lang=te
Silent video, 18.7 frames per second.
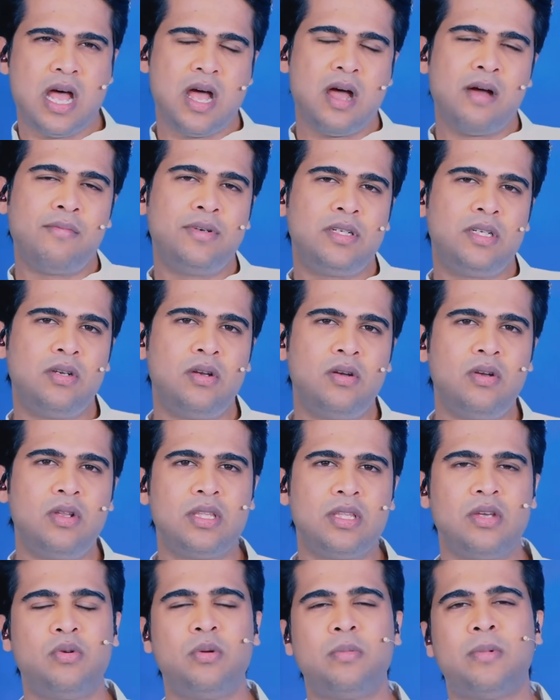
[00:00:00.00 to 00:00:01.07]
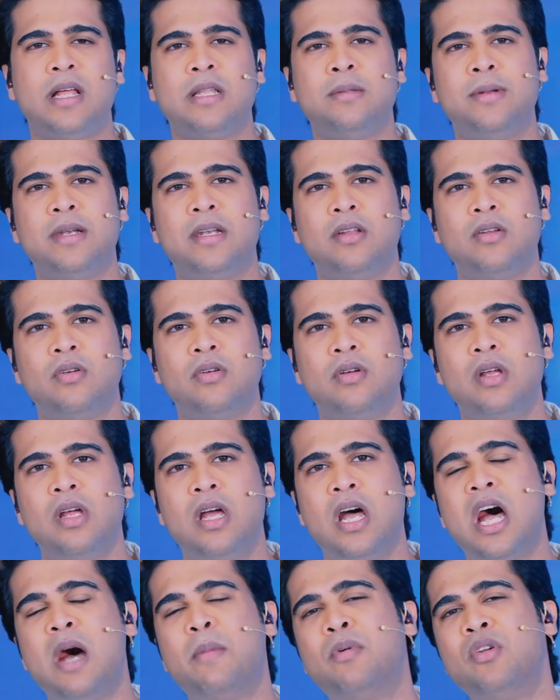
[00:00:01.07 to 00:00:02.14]
ఆ విషయంలో దేవుని బాధ పెట్టాను
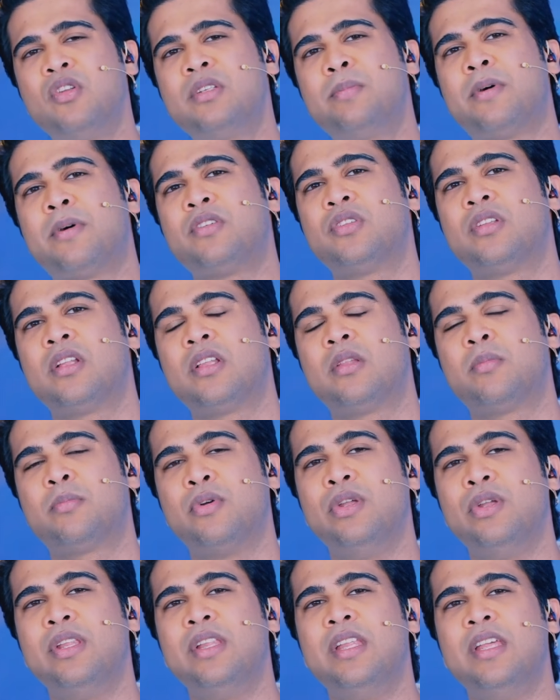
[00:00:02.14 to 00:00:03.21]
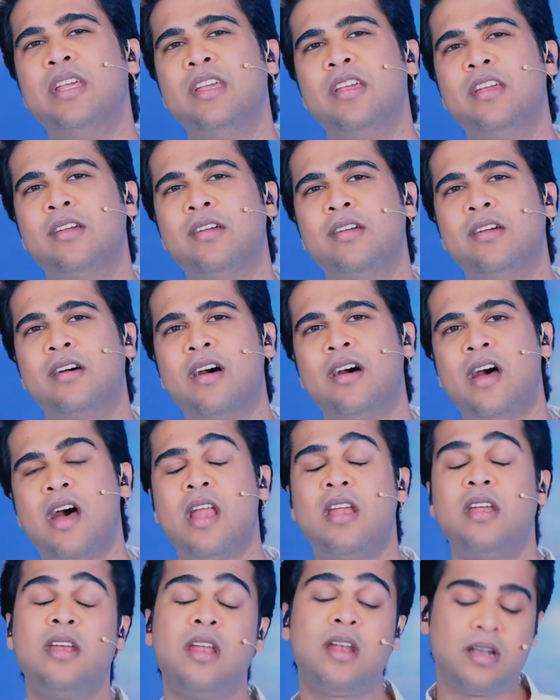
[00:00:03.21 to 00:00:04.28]
అప్పటి నుంచి పరిశుద్ధత పోయింది
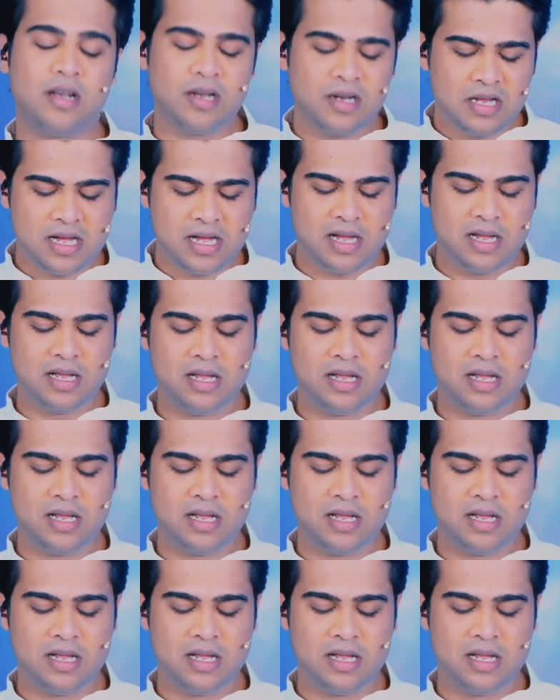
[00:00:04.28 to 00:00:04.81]
అన్నట్లుగా